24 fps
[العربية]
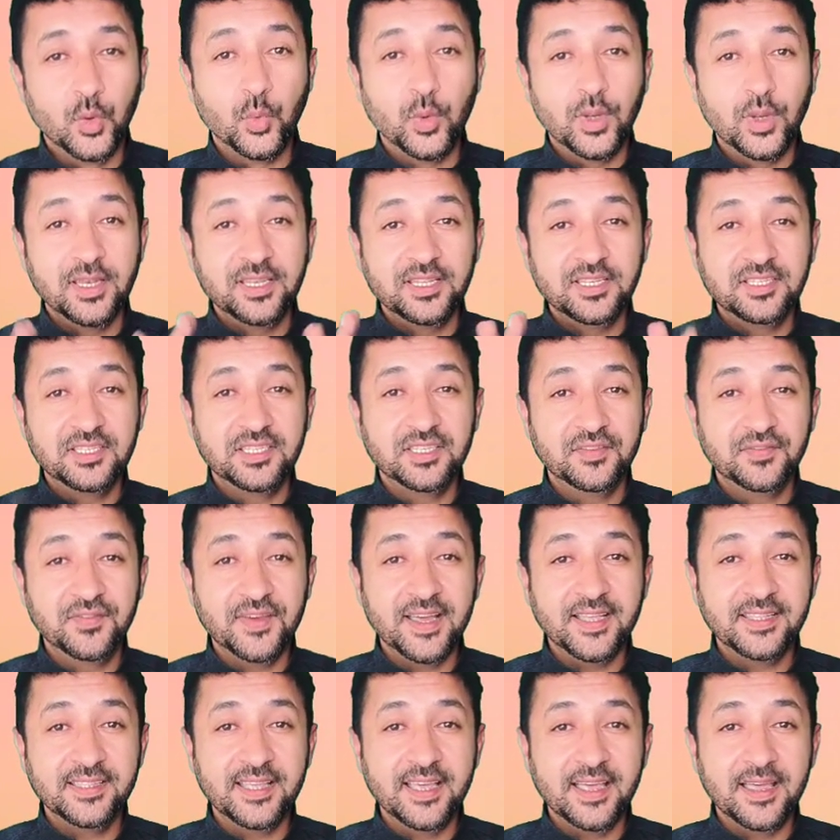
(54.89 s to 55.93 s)

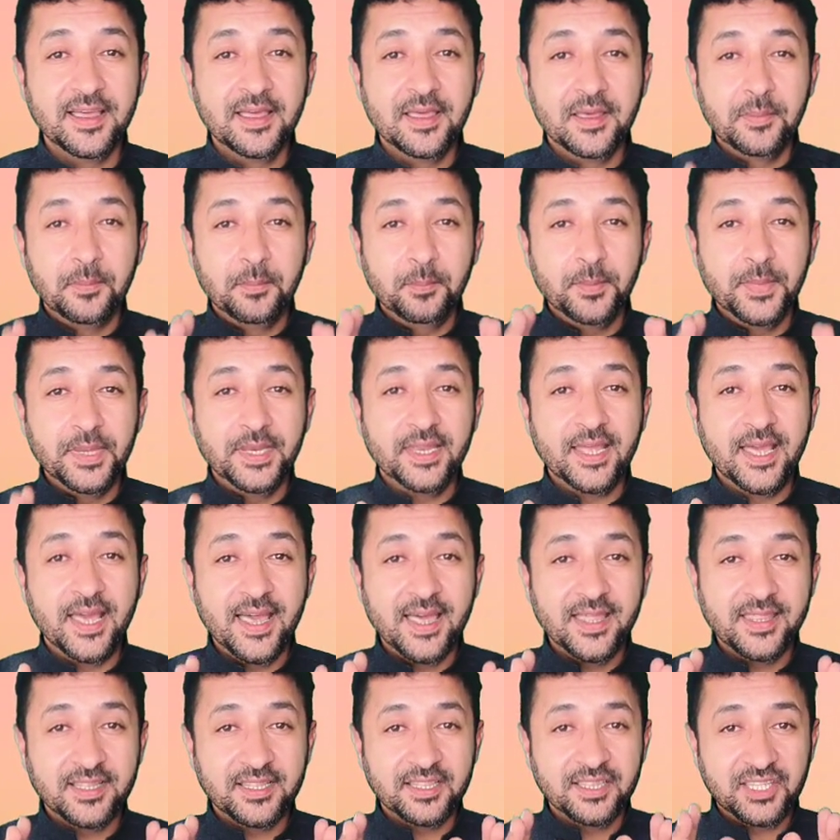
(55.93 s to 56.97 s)
والاستفادة من
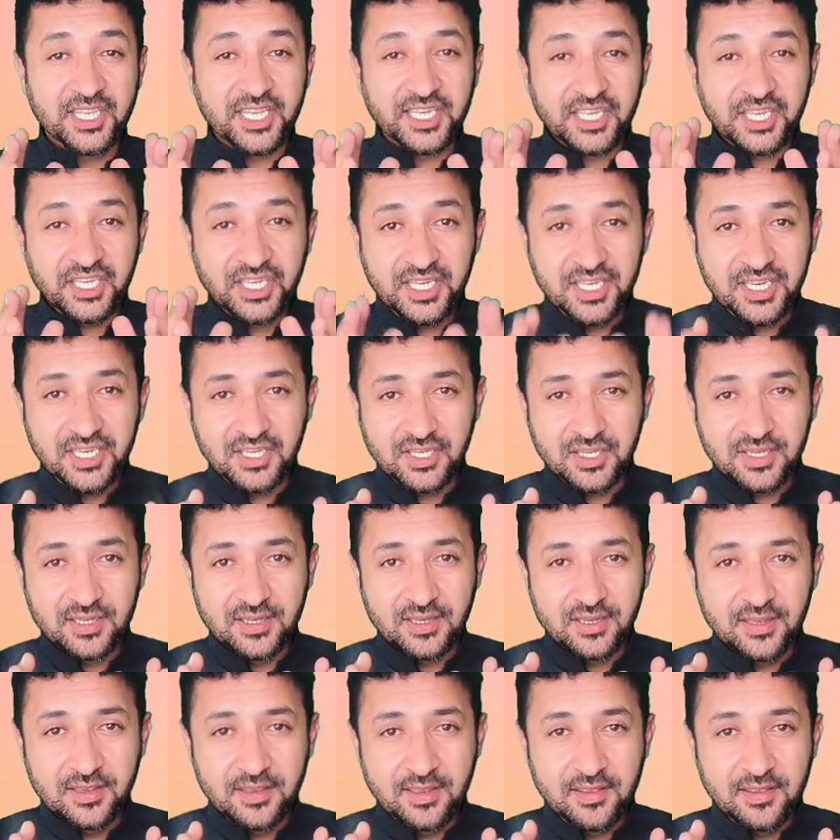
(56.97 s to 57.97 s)
هذا التجيش